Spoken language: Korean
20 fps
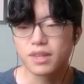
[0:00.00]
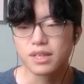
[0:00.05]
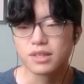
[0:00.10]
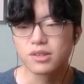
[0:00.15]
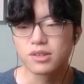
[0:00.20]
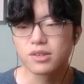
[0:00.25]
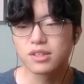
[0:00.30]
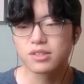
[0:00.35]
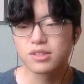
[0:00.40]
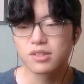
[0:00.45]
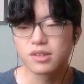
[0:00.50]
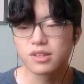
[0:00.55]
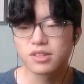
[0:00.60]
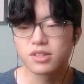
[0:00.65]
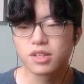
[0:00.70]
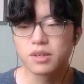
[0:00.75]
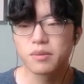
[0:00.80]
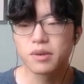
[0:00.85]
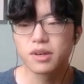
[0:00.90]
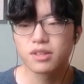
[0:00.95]
이렇게 저렇게
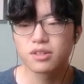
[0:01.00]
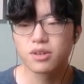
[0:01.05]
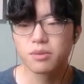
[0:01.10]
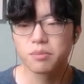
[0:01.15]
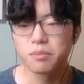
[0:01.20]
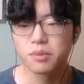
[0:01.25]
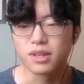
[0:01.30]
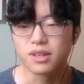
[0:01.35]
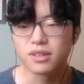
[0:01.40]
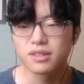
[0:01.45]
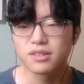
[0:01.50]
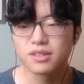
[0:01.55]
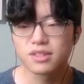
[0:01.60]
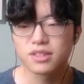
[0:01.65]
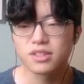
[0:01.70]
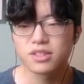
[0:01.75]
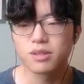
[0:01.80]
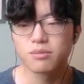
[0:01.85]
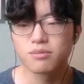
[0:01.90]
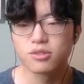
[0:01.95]
설명하는 것보단
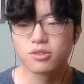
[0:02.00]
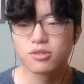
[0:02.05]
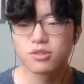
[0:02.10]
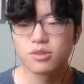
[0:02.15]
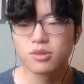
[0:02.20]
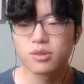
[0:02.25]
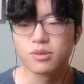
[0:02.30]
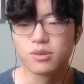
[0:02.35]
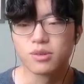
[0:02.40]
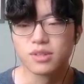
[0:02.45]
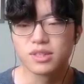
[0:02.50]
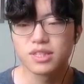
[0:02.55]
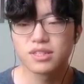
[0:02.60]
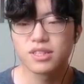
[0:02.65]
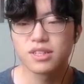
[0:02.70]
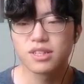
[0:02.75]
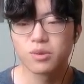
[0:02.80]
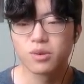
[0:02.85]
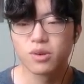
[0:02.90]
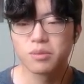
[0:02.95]
직접 눈으로
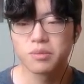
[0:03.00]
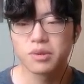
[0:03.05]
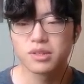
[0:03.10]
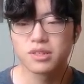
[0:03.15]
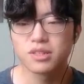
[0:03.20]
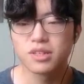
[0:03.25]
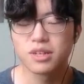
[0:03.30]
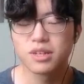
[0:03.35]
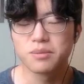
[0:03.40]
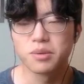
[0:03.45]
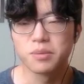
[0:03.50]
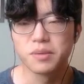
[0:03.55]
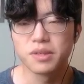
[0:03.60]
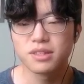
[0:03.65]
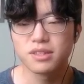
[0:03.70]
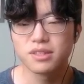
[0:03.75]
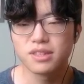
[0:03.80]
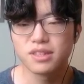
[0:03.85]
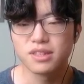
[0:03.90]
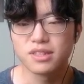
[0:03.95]
실제 농업 현장을
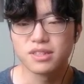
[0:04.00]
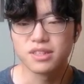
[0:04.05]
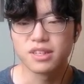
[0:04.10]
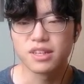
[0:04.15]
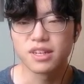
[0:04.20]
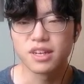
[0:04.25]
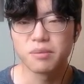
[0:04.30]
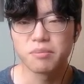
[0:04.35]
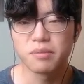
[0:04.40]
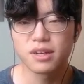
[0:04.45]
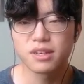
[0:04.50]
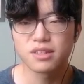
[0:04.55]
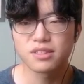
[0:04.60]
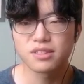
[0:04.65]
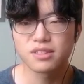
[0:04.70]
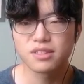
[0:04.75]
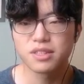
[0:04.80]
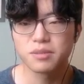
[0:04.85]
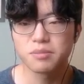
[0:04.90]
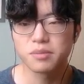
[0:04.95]
보면 이해가 빠를
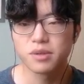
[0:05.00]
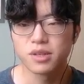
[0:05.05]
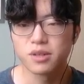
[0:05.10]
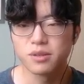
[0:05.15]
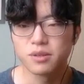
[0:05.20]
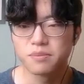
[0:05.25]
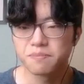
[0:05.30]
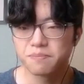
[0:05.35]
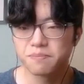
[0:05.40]
듯 싶어요.